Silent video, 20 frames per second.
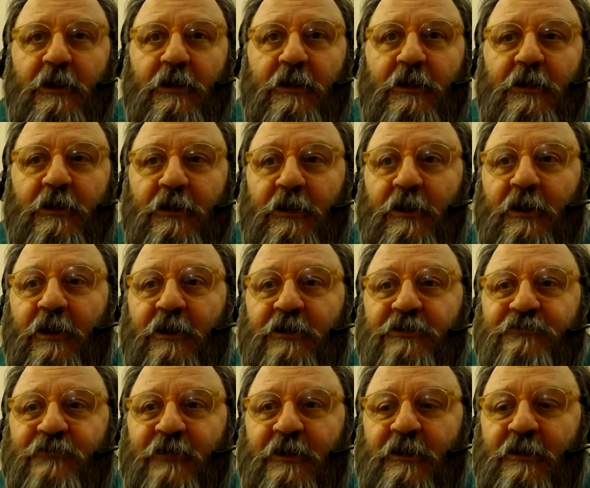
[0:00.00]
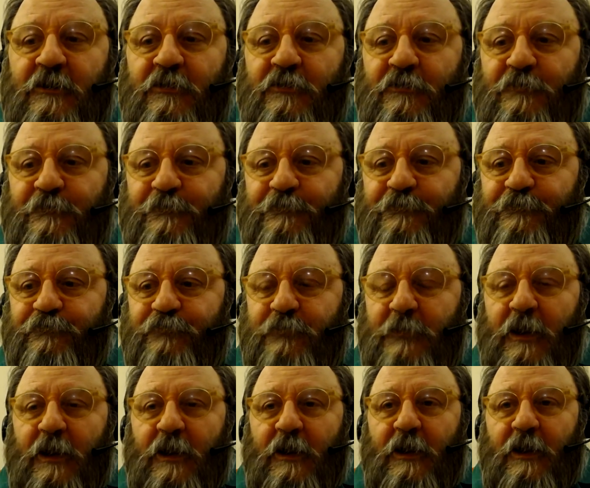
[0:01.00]
il risveglio
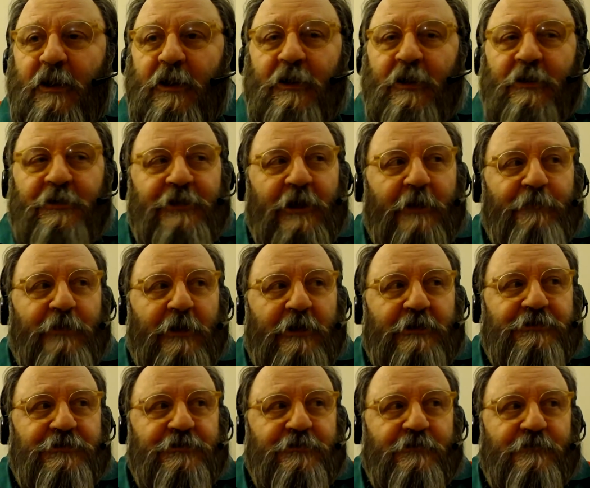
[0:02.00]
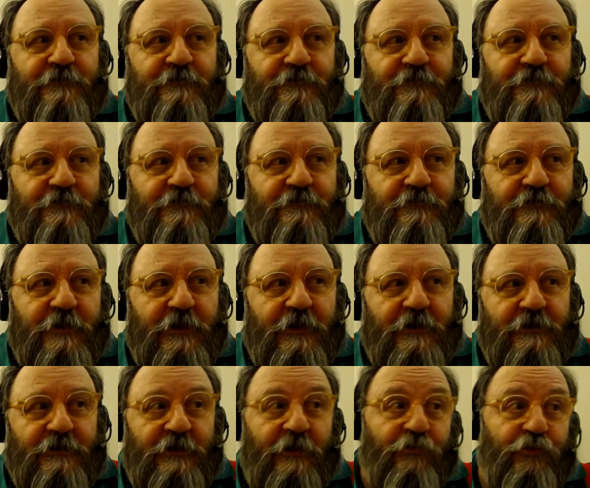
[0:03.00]
e il trapasso
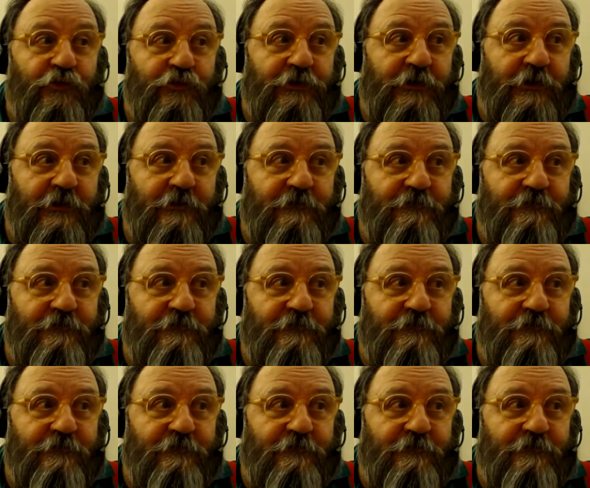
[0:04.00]
del Buddha.